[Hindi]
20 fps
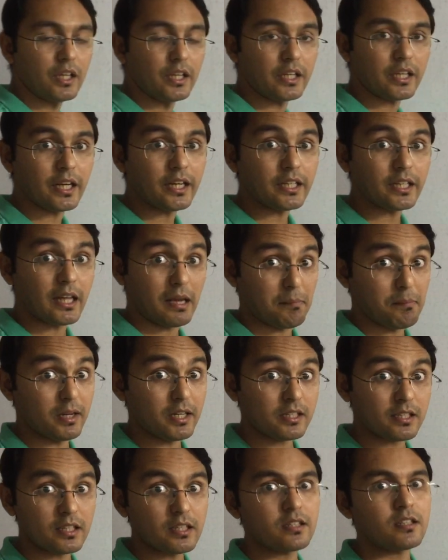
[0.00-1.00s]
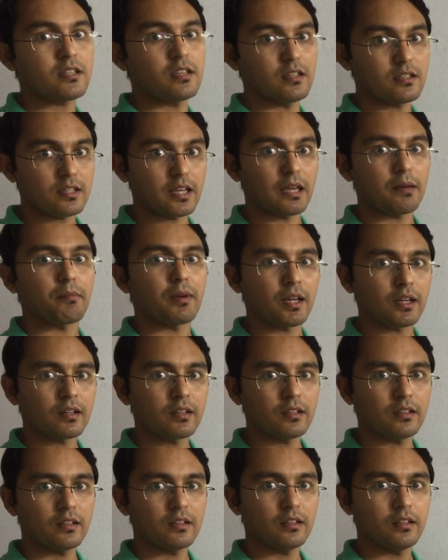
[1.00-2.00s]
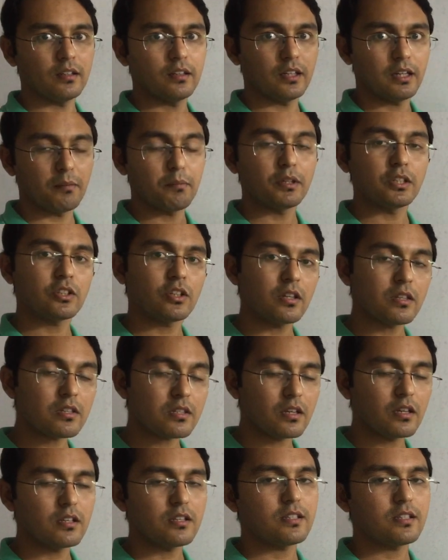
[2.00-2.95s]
इनके डायमेंशन सेम है डायमेंशन